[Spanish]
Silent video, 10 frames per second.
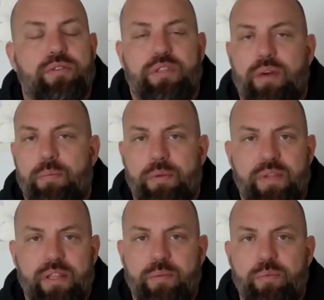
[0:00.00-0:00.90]
se va a
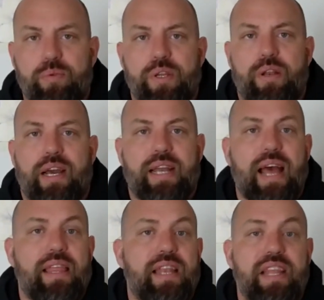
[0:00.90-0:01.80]
permitir público en las
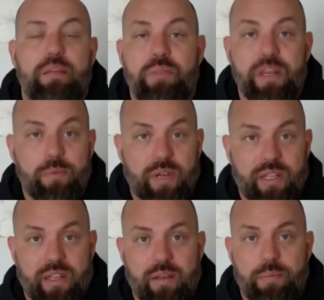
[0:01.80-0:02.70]
gradas, ni el mínimo que
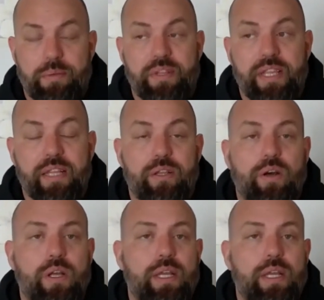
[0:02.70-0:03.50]
estaban permitiendo.